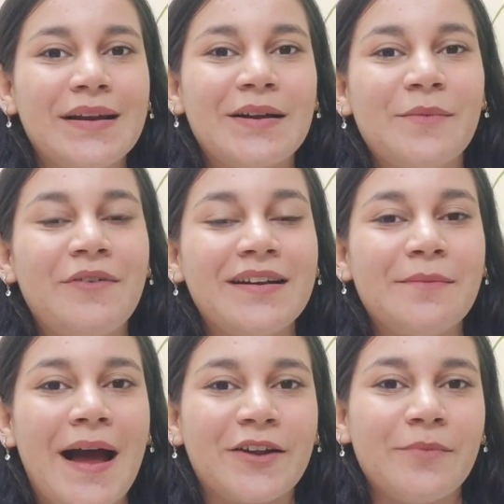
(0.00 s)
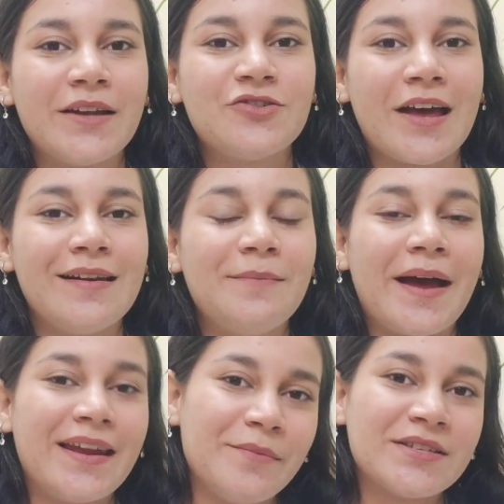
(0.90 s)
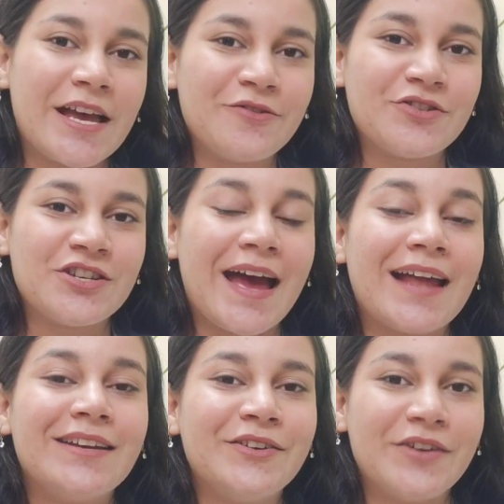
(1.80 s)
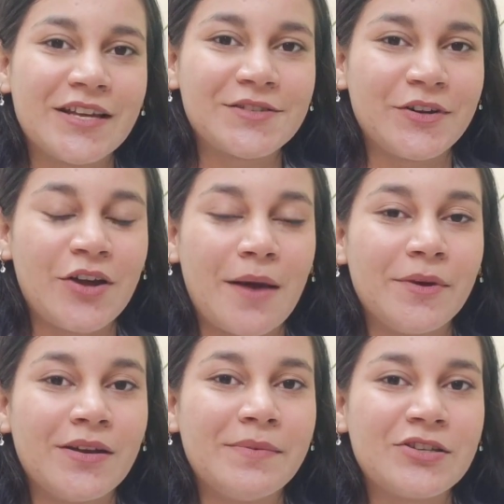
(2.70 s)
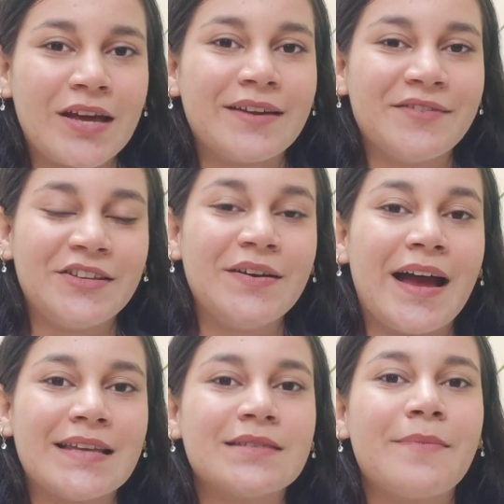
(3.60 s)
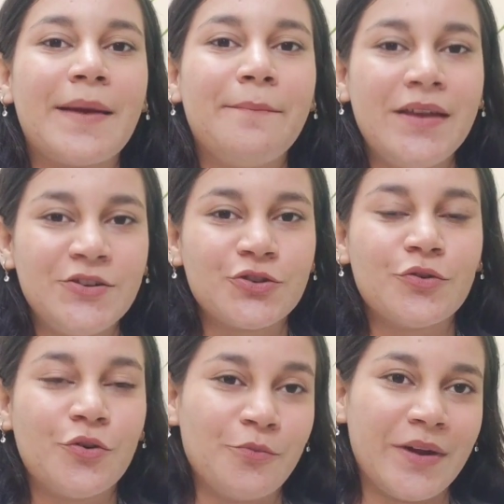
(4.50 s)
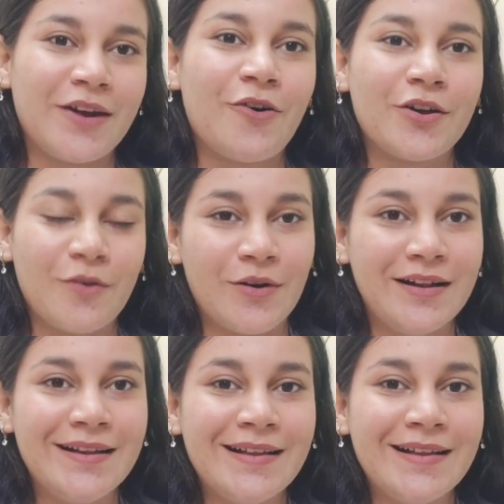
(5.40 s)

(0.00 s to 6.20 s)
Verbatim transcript: welcome or welcome back to my channel my name is Ayushi and in today's video I'm going to be sharing with you guys my Meesho home decor haul